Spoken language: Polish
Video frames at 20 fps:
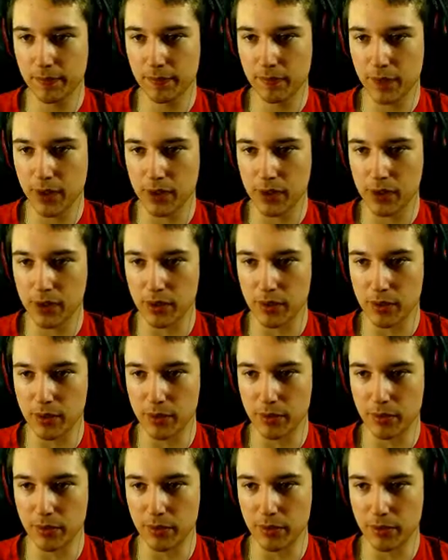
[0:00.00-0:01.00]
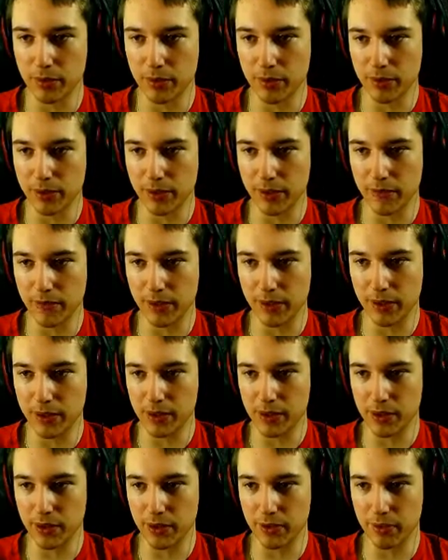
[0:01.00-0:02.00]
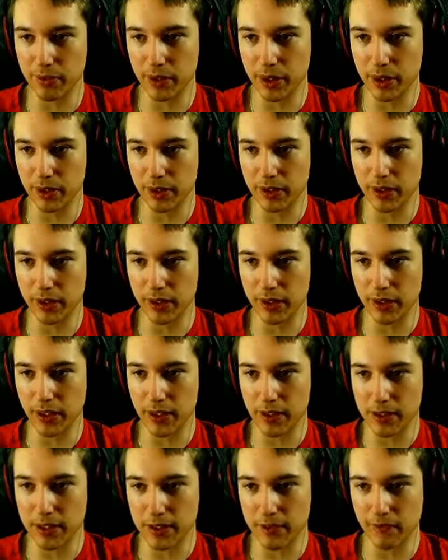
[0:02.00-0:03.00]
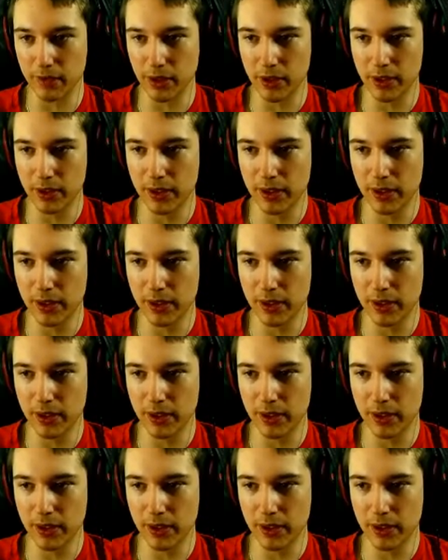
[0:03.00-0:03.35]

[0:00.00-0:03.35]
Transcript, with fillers: Też dobrze, bo z kwiatek się robi lekarstwa.